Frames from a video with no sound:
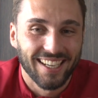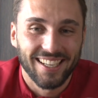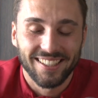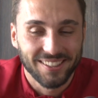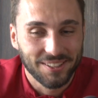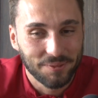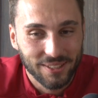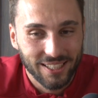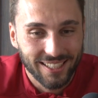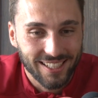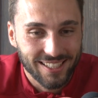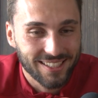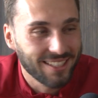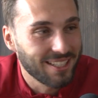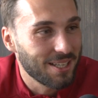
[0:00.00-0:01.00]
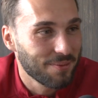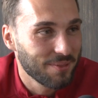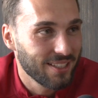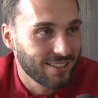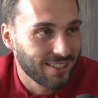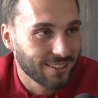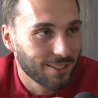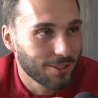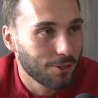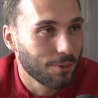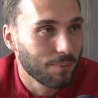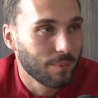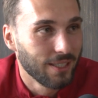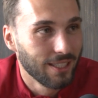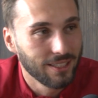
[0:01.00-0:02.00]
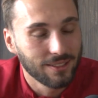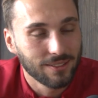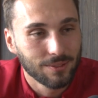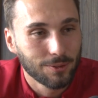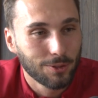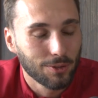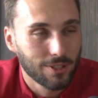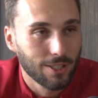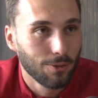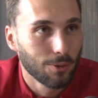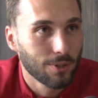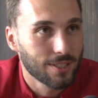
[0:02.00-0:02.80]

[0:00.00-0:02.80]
Nein, ich bin ja gestern Abend erst angekommen, äh, kurz Hallo